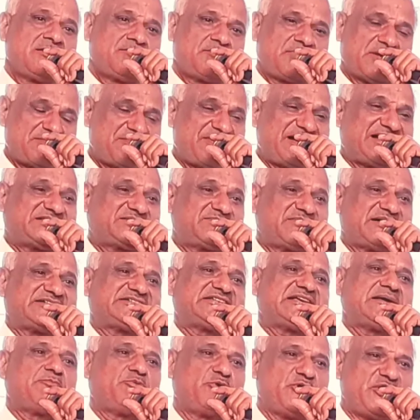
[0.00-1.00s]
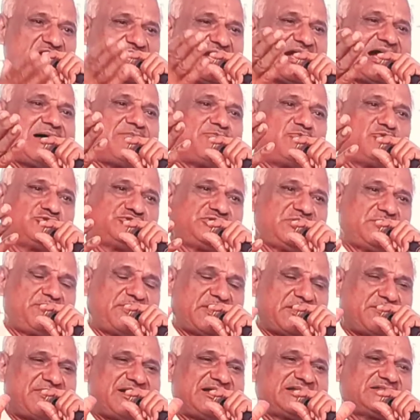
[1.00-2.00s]
परमात्मा से बुरे कामों से
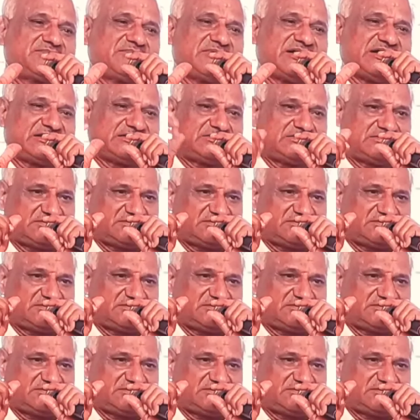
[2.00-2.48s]
परमात्मा